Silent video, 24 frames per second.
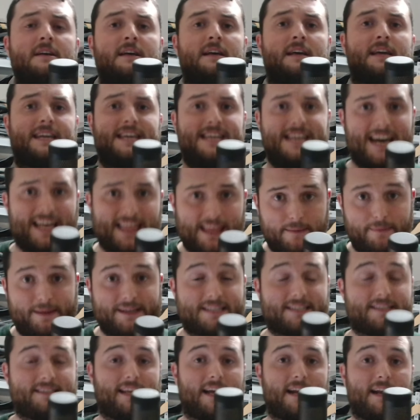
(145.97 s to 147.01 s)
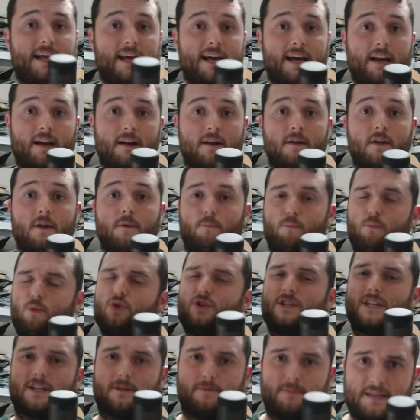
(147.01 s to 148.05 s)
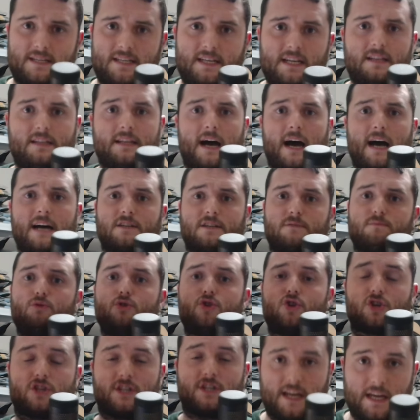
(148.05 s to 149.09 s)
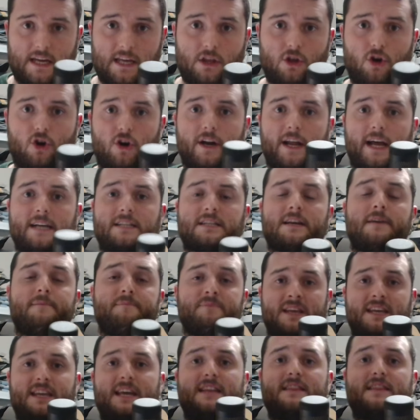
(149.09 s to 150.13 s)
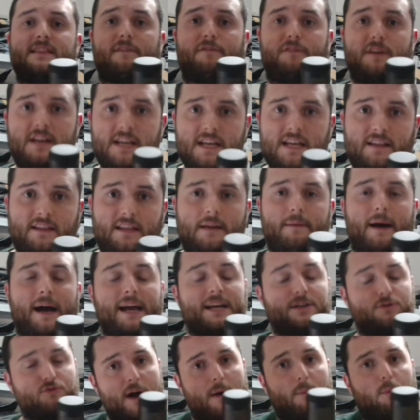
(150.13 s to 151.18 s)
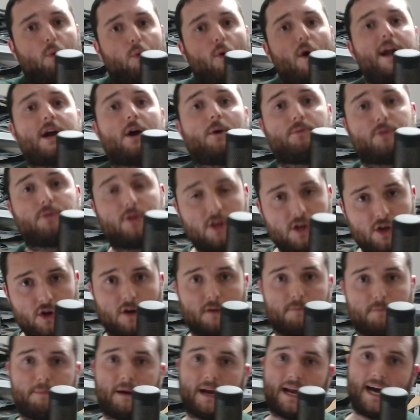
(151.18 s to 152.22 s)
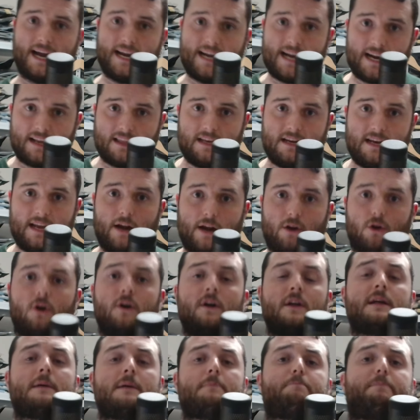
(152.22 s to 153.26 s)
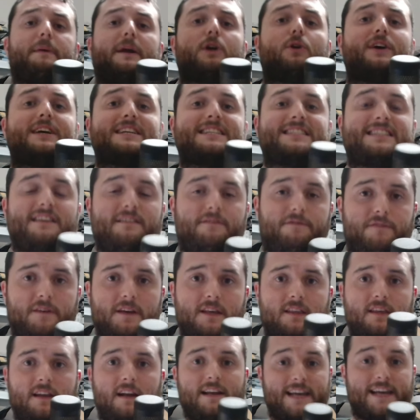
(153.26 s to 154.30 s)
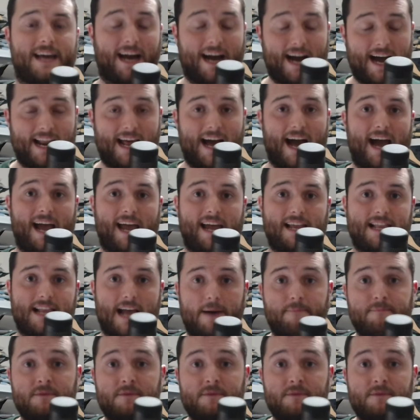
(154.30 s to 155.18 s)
ya debes tener muchas visitas, muchos seguidores y en definitiva es una buena opción para ganar dinero, pero es difícil llegar a ella.